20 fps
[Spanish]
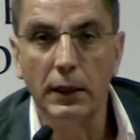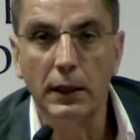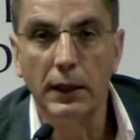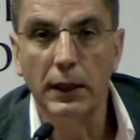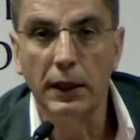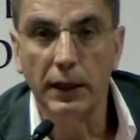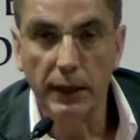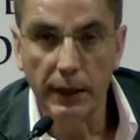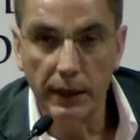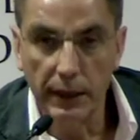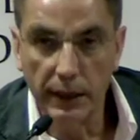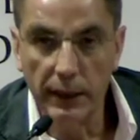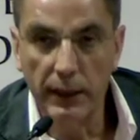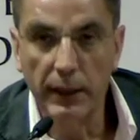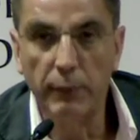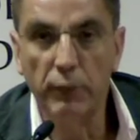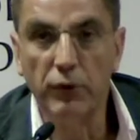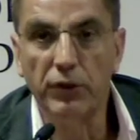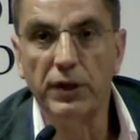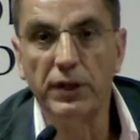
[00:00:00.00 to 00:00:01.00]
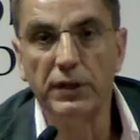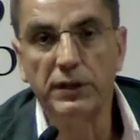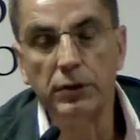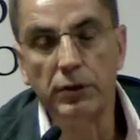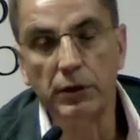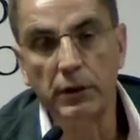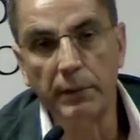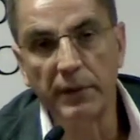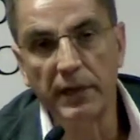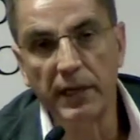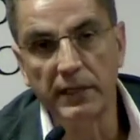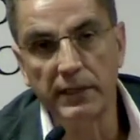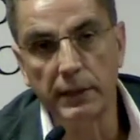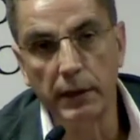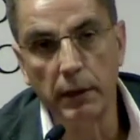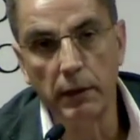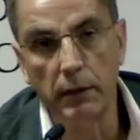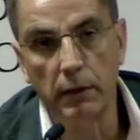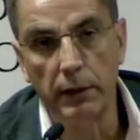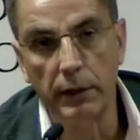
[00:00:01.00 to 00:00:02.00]
eh, hemos decidido también
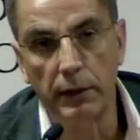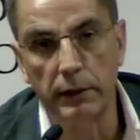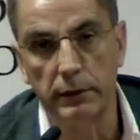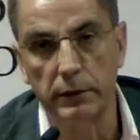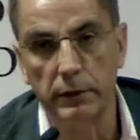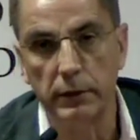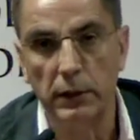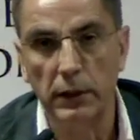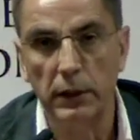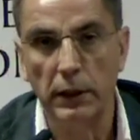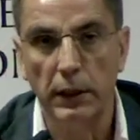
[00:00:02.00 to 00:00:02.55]
hacerlo en,